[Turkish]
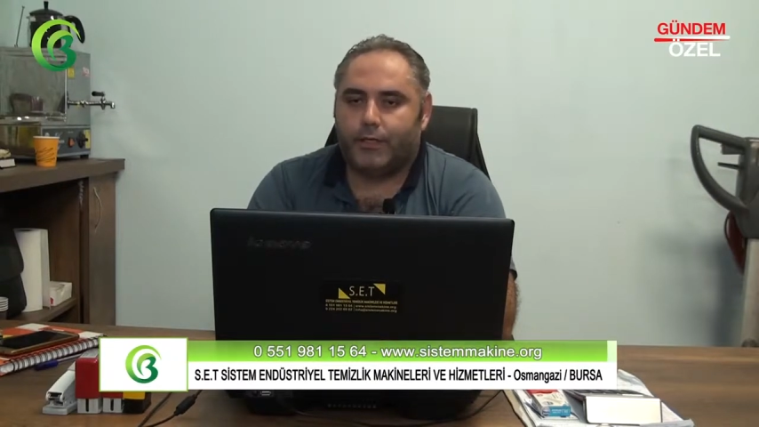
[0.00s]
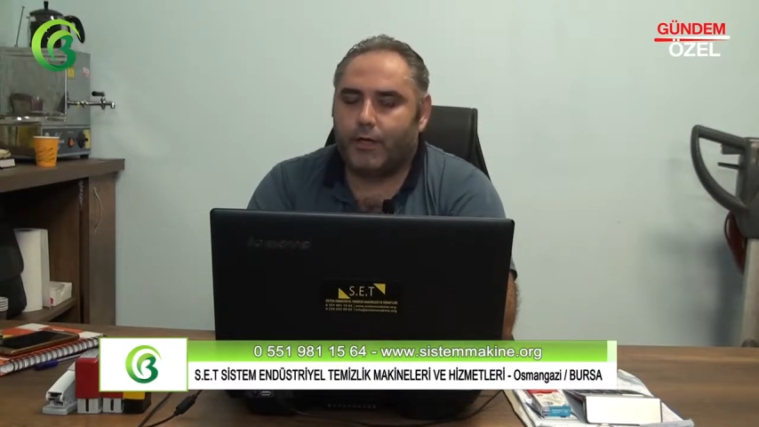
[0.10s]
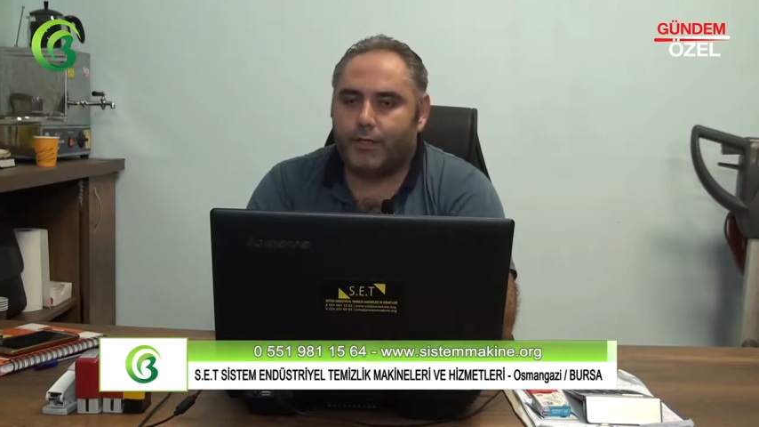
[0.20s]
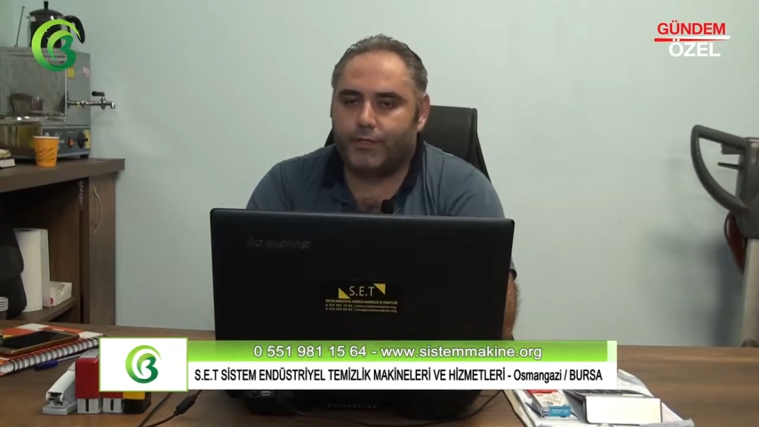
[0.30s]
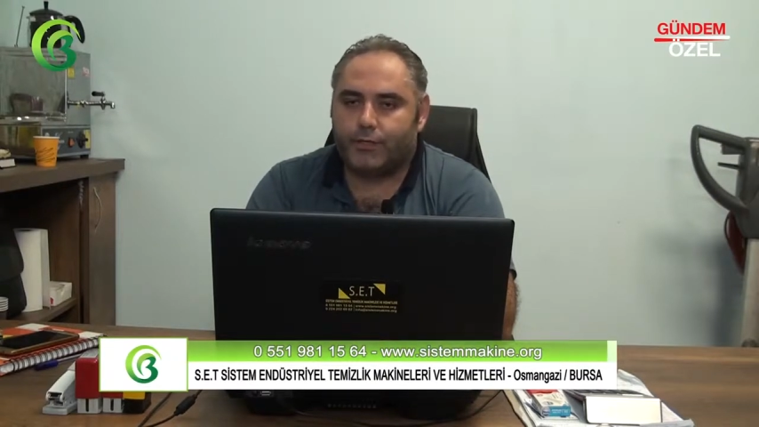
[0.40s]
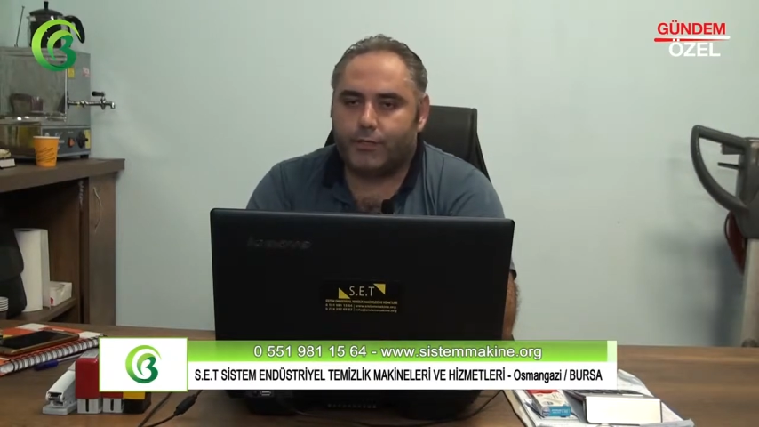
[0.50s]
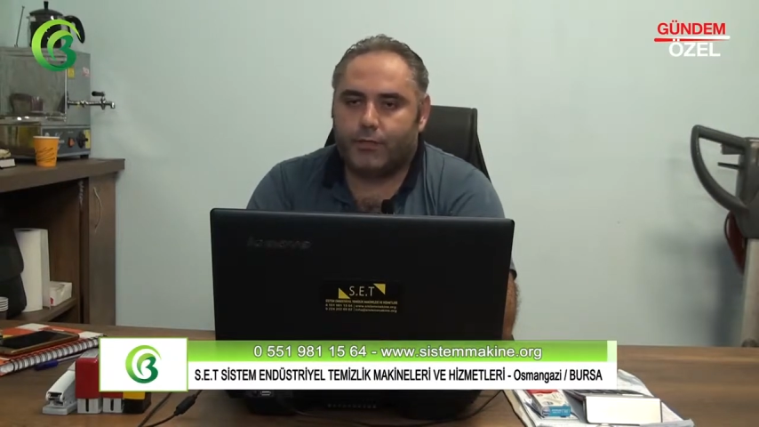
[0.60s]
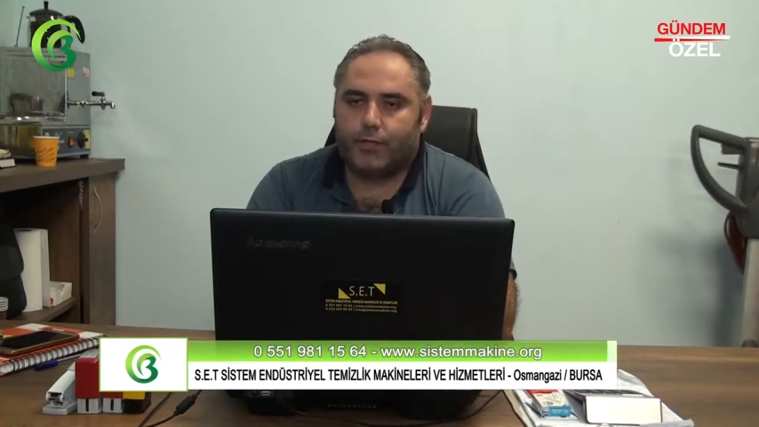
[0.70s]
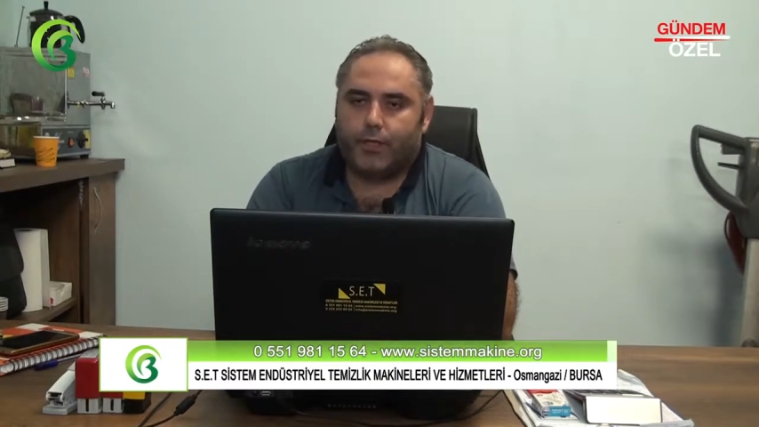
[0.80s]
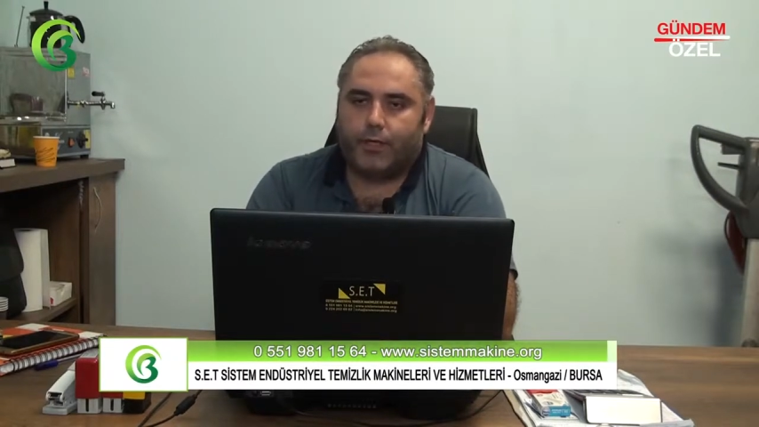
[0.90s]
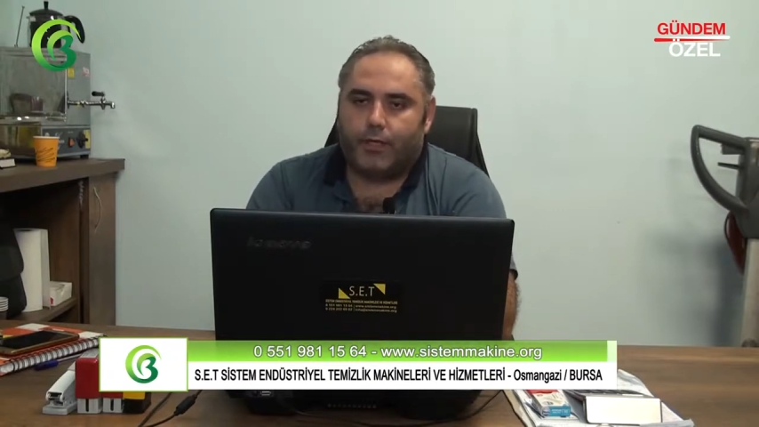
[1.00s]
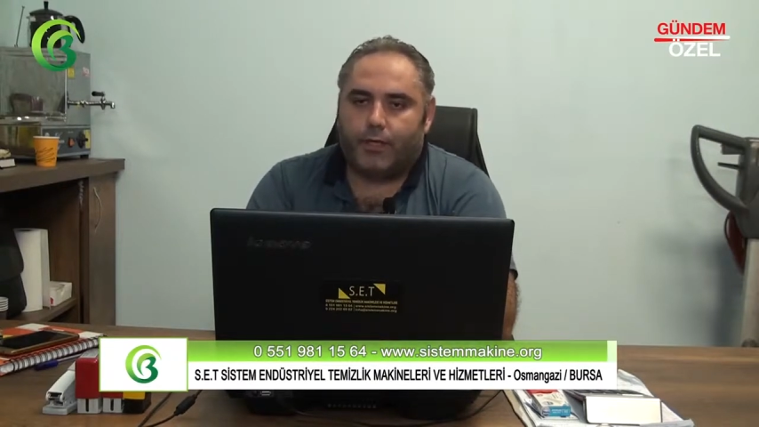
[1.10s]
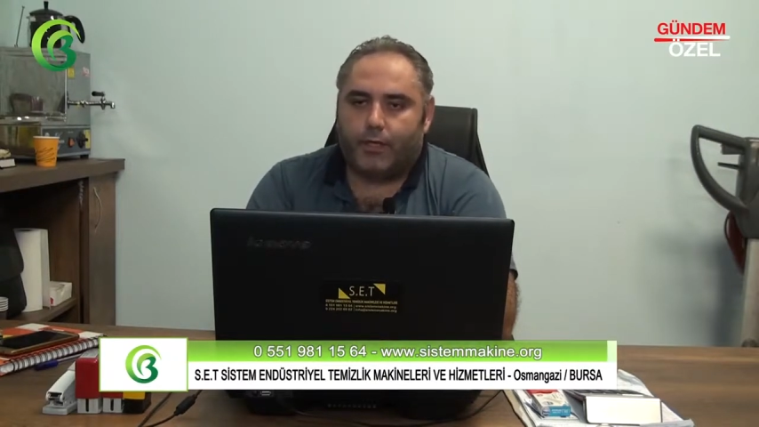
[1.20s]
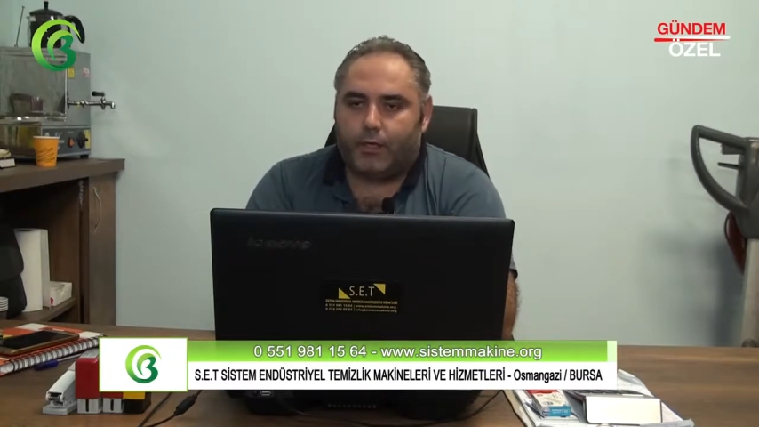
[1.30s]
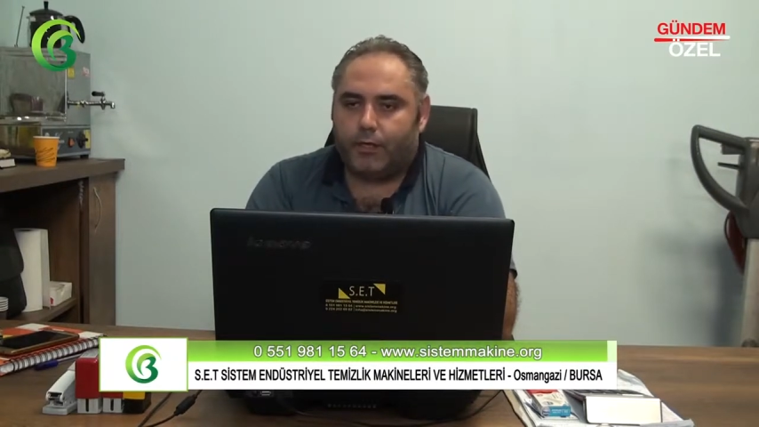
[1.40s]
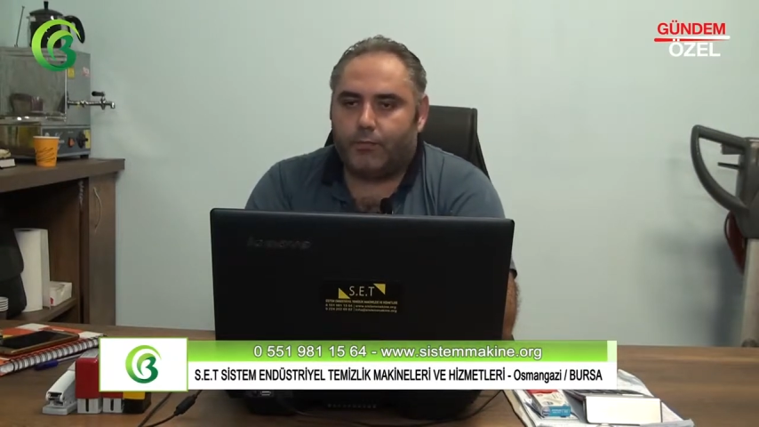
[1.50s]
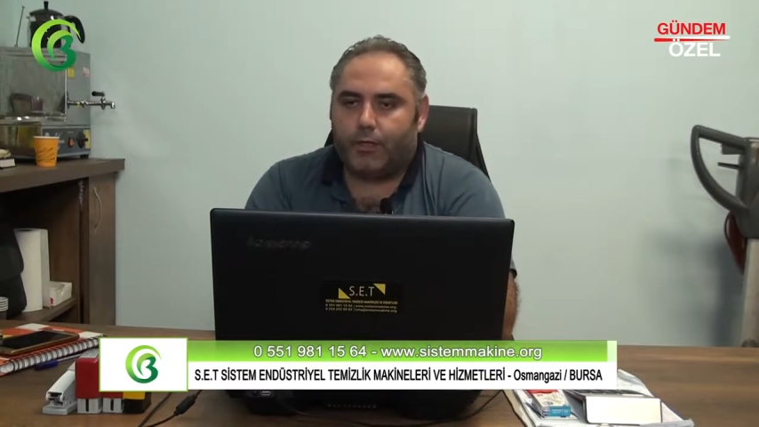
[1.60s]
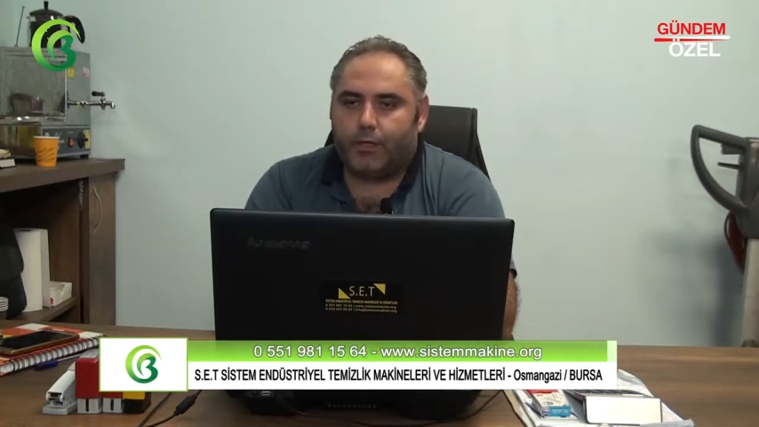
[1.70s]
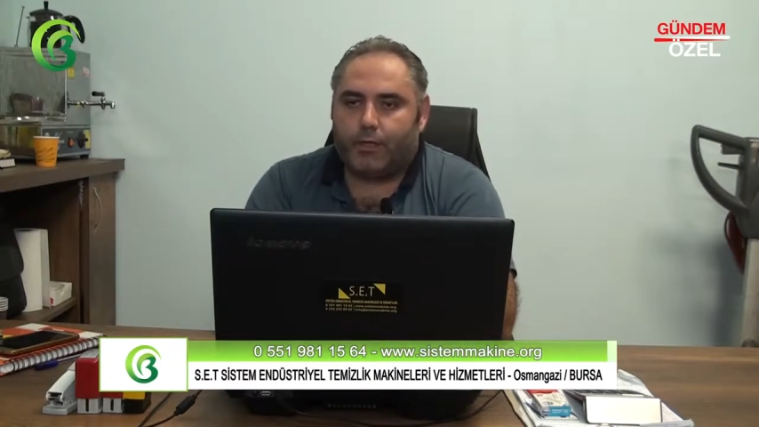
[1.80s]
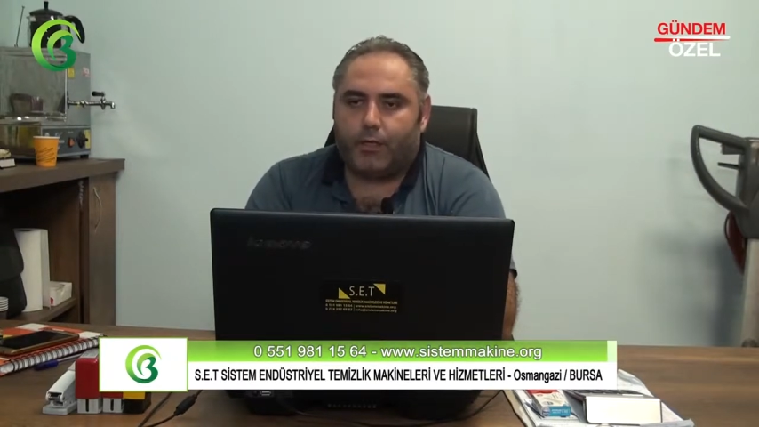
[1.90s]
Karcher e, gibi
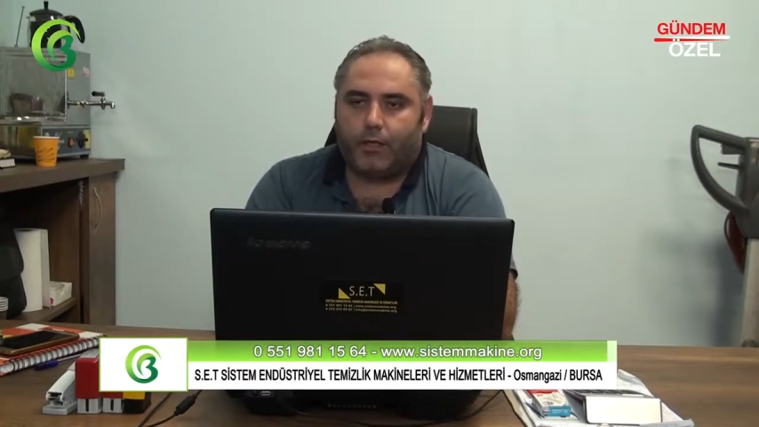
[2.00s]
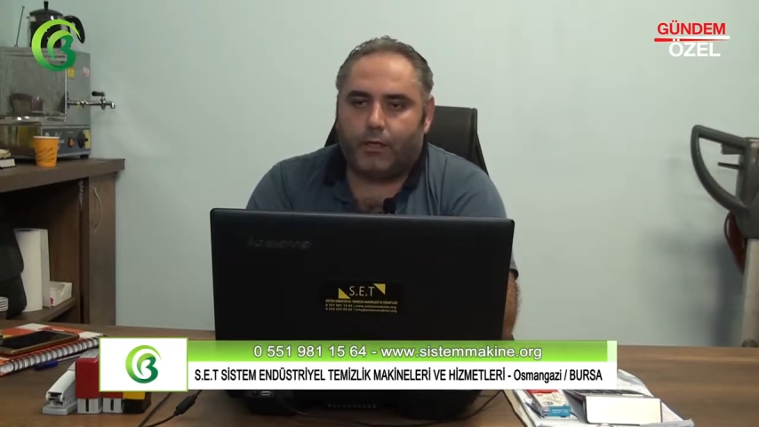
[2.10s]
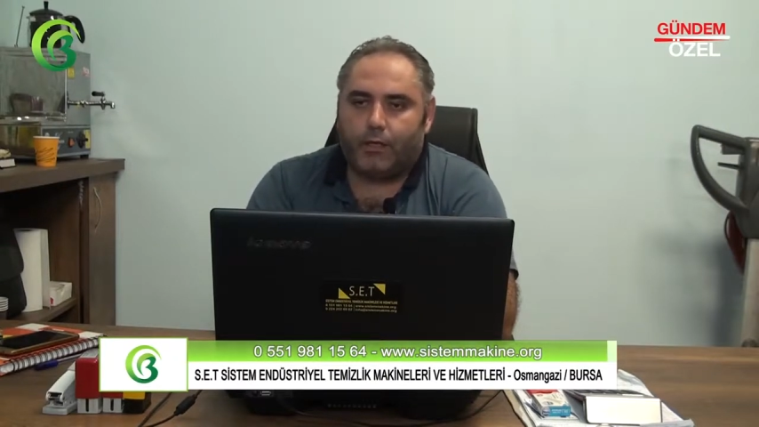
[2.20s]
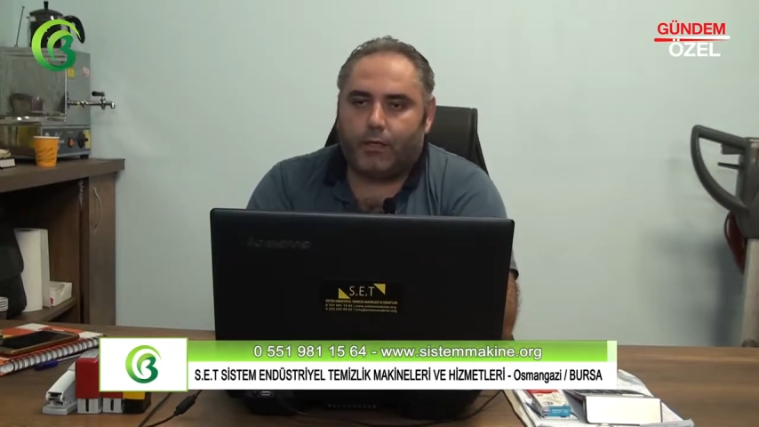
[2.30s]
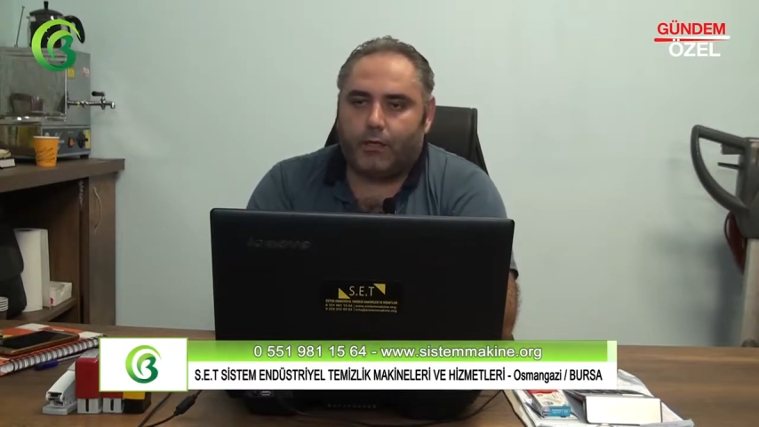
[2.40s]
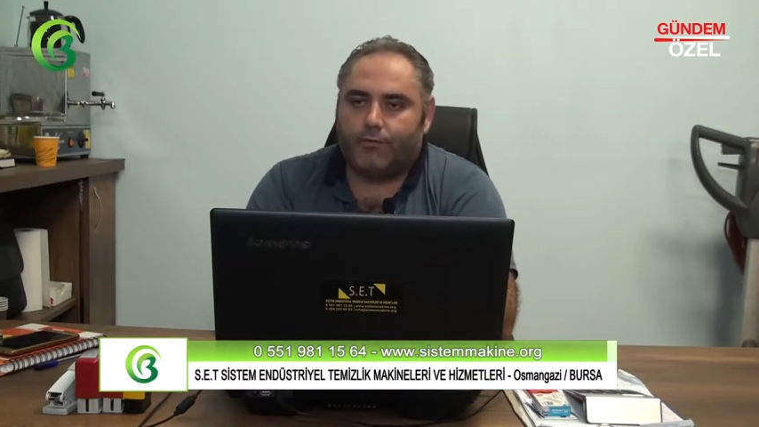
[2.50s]
e,